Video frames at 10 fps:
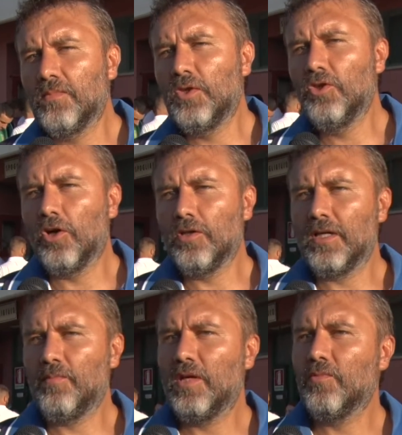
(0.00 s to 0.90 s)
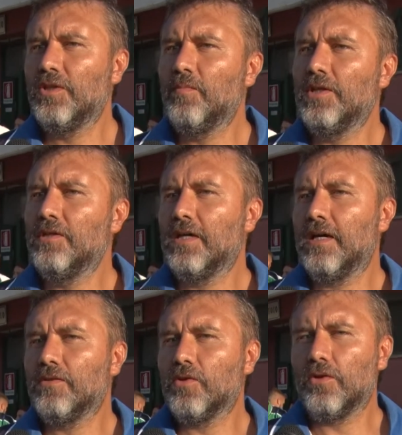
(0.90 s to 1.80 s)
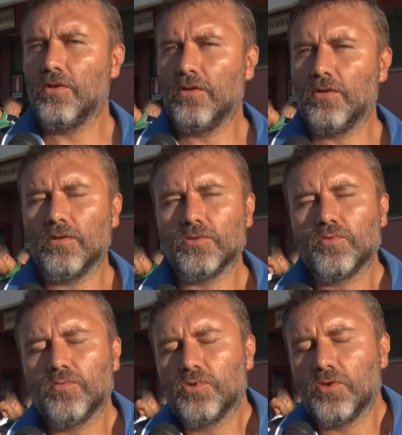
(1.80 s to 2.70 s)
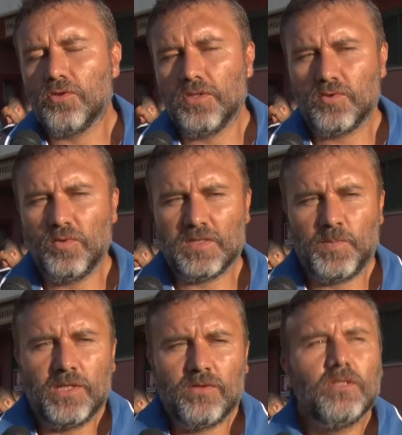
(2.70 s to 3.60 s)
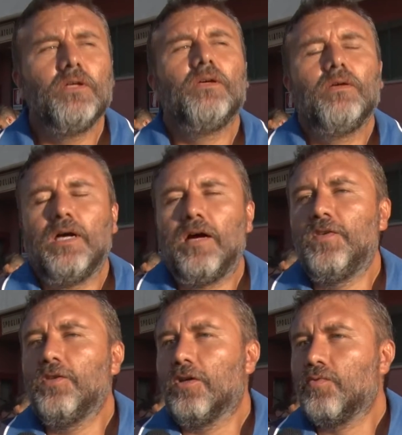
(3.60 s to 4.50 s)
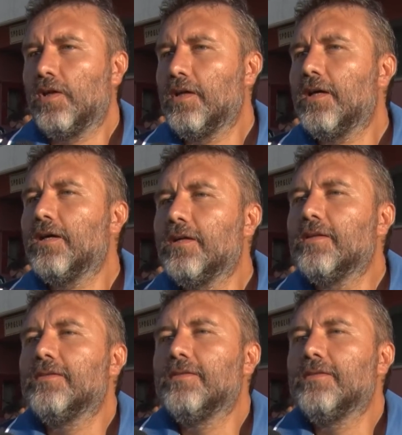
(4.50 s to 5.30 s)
non abbiamo demeritato su, sotto nessun aspetto. Ha vinto la squadra